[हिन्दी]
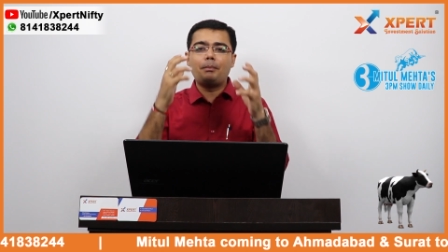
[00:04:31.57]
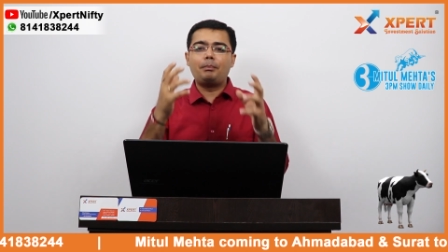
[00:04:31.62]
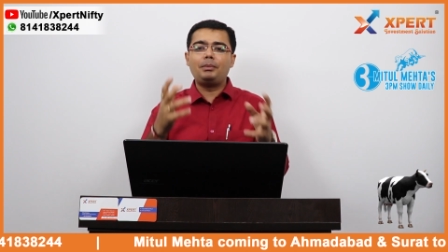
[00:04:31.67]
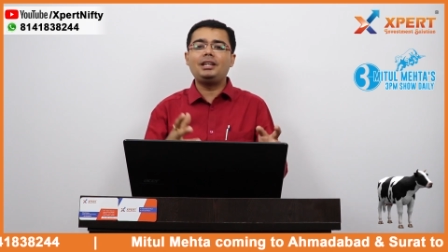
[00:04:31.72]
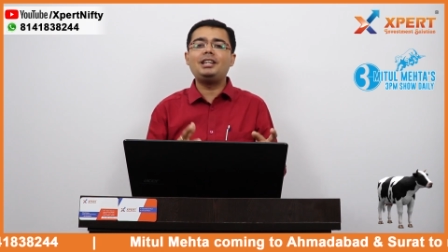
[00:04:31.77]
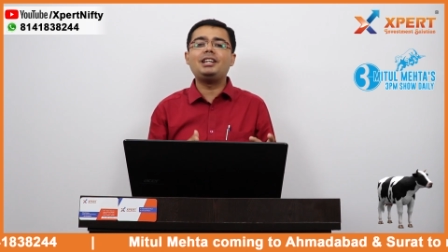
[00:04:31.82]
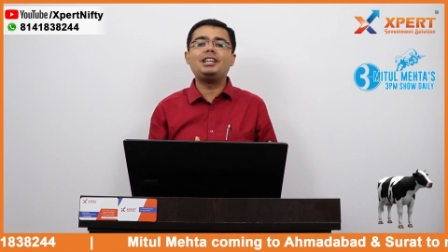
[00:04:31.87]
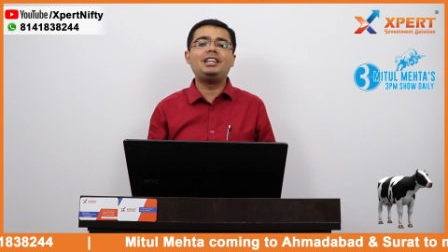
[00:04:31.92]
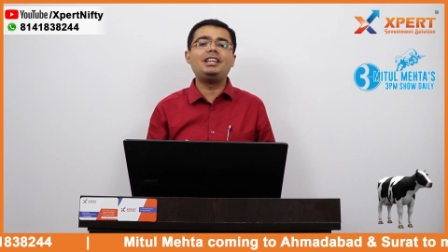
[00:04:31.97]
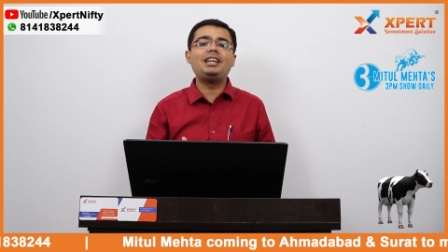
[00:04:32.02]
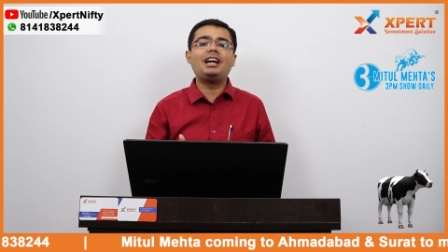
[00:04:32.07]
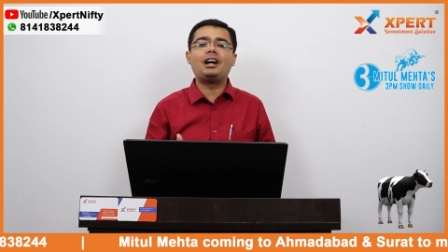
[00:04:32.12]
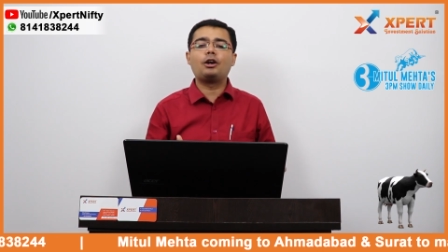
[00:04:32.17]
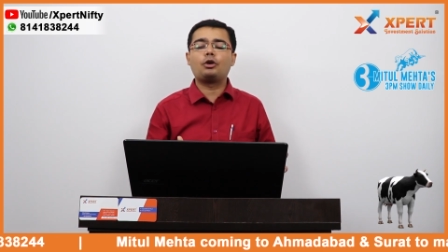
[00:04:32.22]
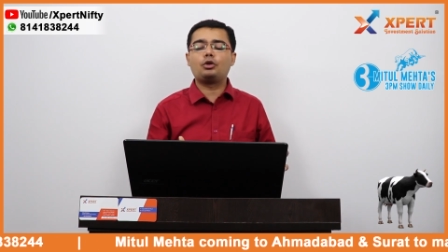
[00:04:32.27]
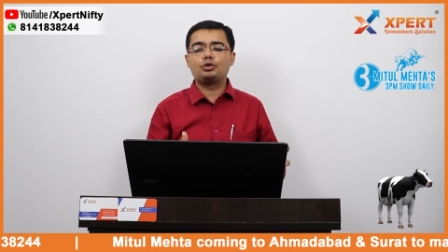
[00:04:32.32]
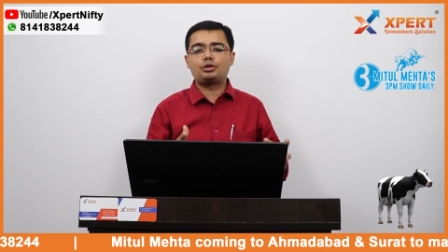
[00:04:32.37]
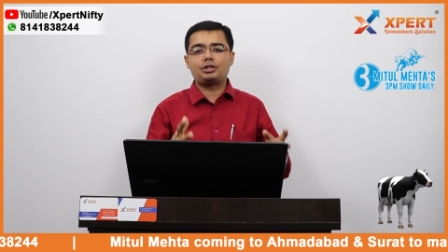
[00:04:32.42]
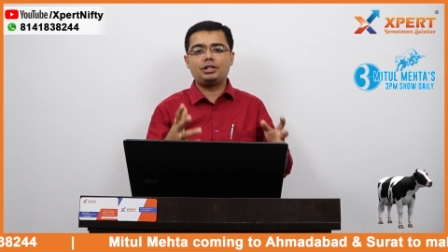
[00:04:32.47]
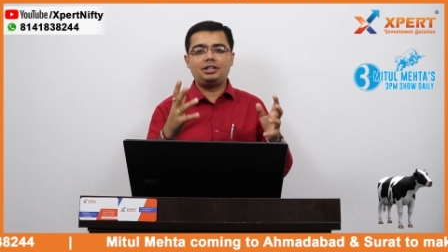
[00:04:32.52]
अपनी इन्हीं
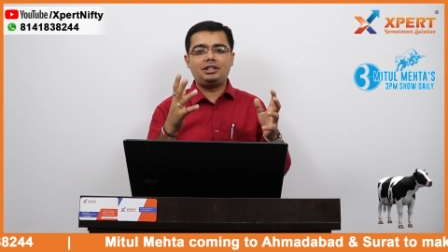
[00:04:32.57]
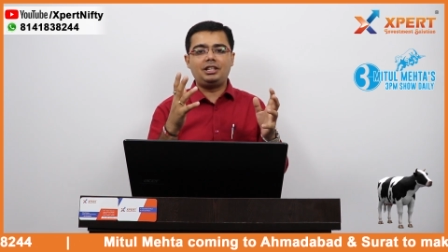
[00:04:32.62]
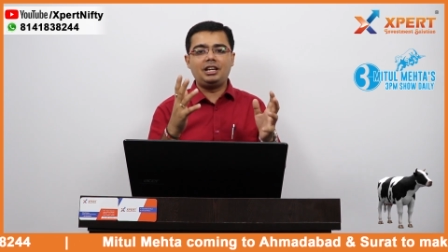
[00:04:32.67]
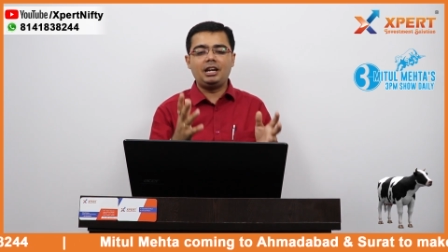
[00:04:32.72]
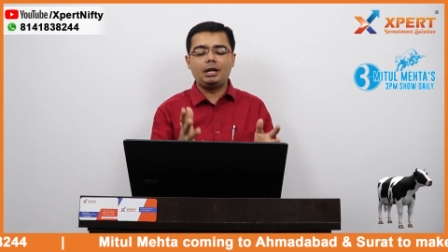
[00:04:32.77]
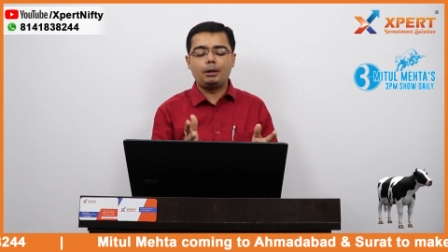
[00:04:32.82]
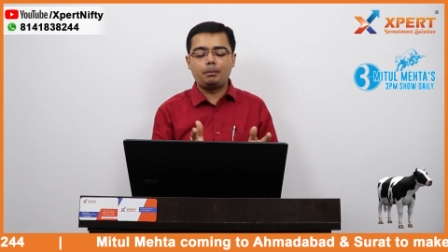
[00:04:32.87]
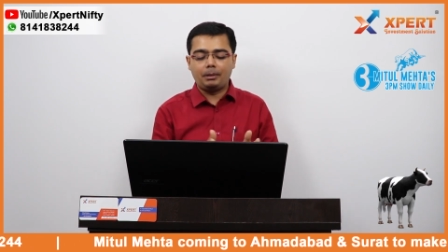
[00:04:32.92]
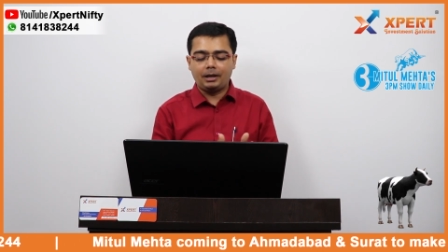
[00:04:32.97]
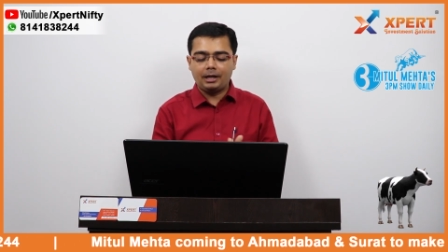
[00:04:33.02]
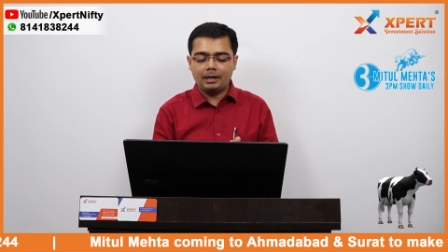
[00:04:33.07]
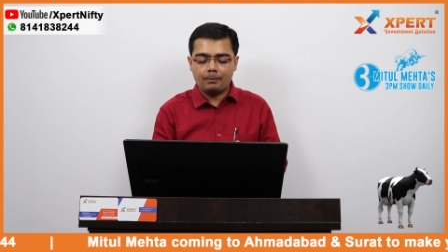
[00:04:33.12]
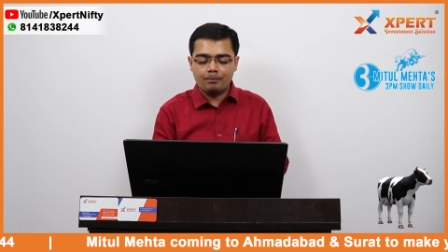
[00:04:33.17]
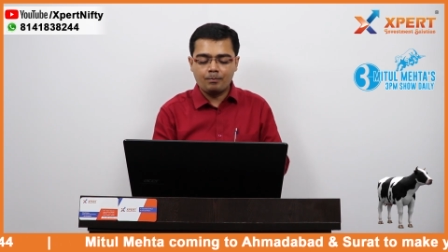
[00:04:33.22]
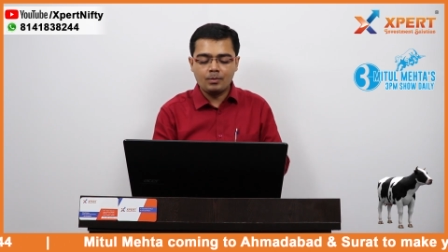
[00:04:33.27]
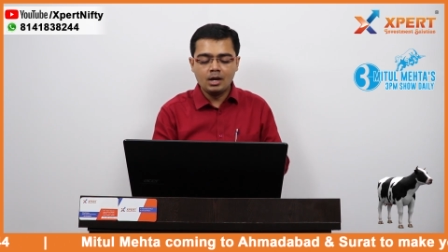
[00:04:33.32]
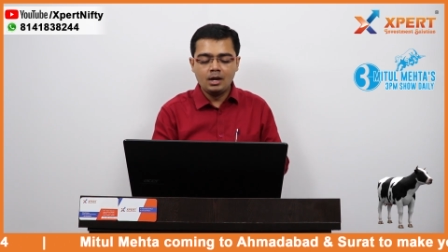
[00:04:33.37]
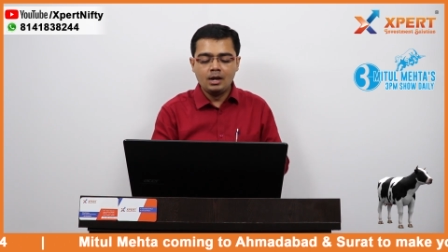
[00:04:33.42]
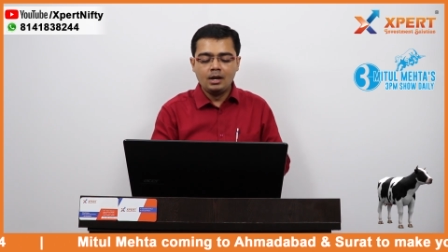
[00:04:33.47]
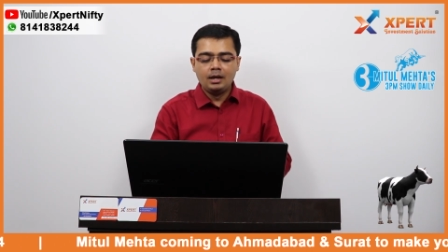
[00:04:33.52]
आंखों से देख पाया